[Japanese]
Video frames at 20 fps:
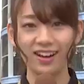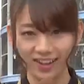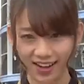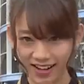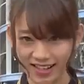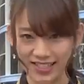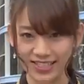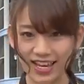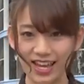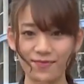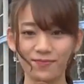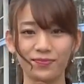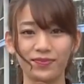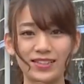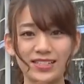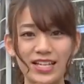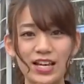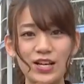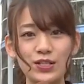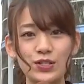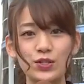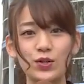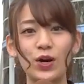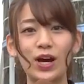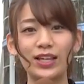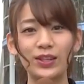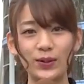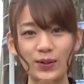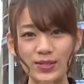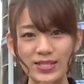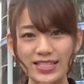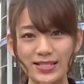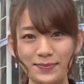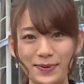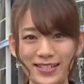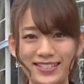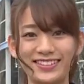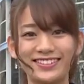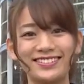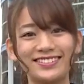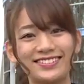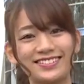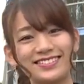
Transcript: が駆けつけ選手を後押しします